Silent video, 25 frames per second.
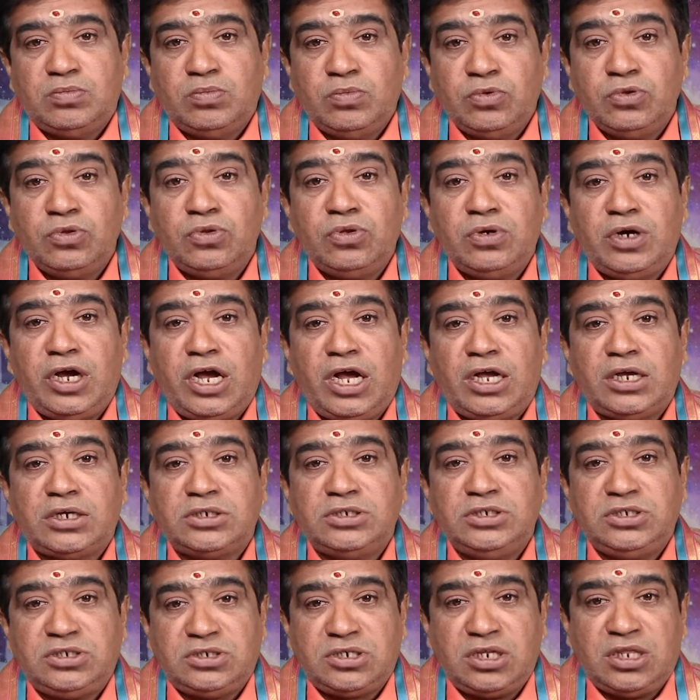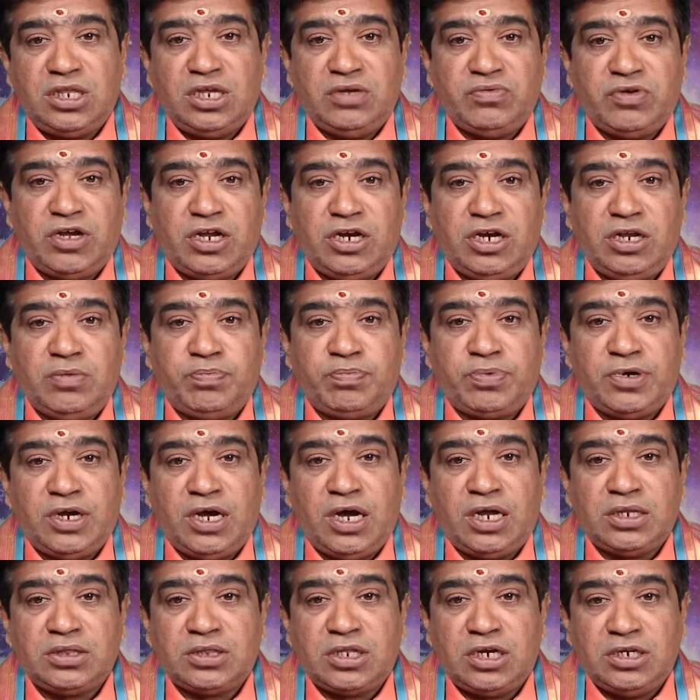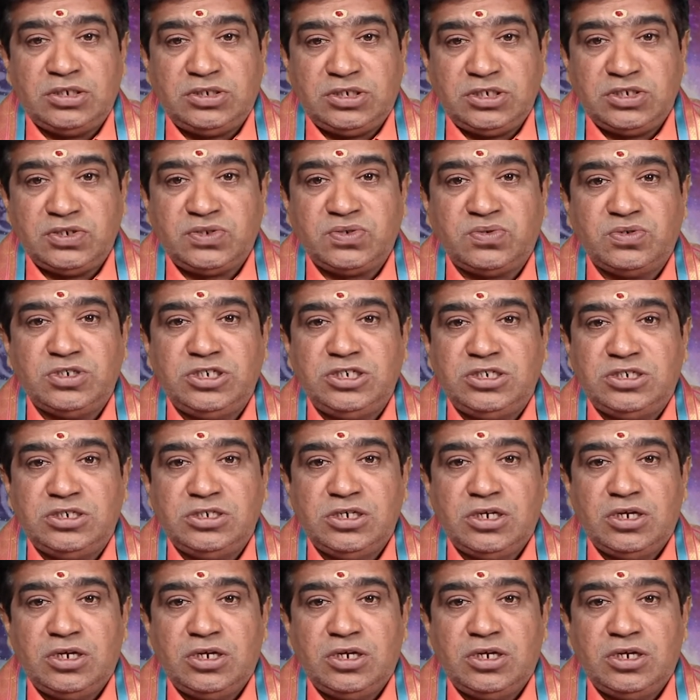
ముందుగా ఇష్టదైవాన్ని ప్రార్థన చేసుకొని